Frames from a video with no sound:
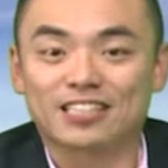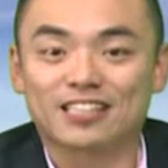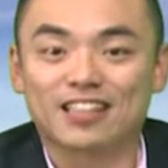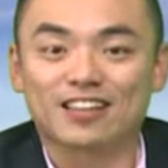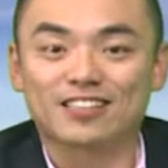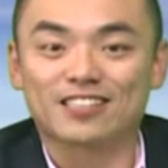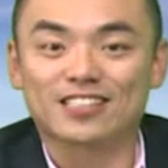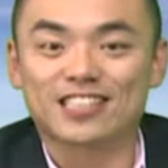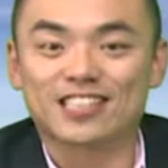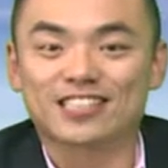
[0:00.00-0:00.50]
直
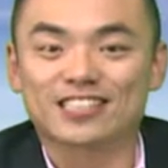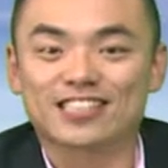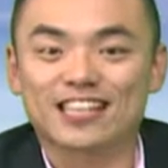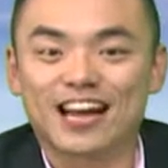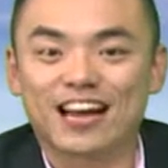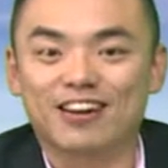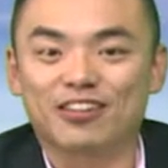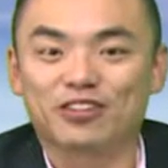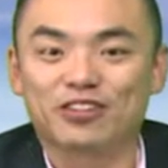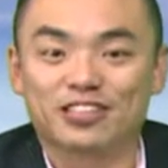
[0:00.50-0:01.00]
到现
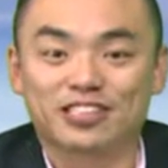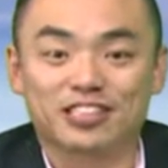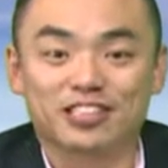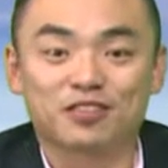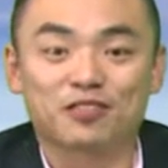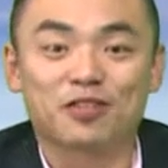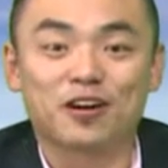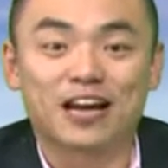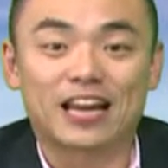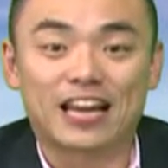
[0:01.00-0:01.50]
在哦，已
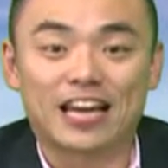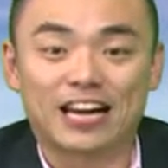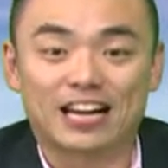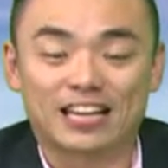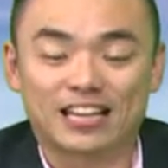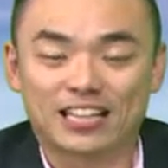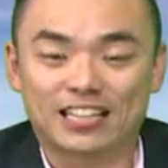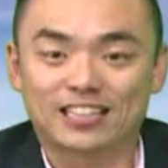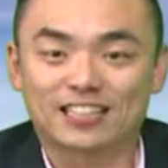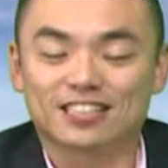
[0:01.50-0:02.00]
经快
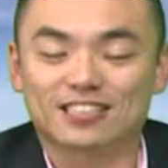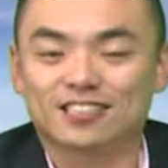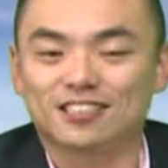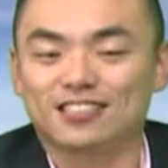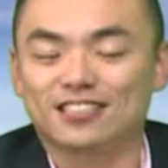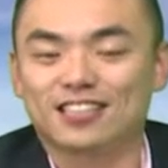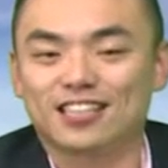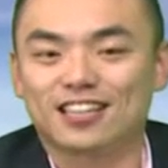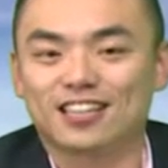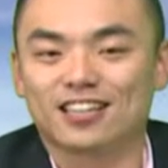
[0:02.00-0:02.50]
两年的
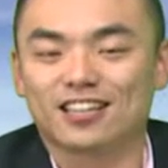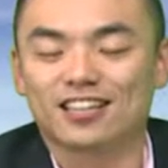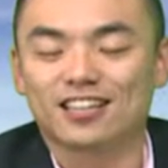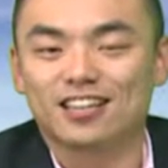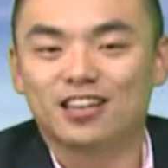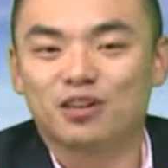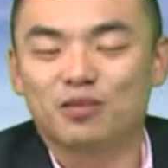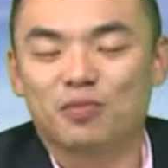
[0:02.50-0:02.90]
时间了。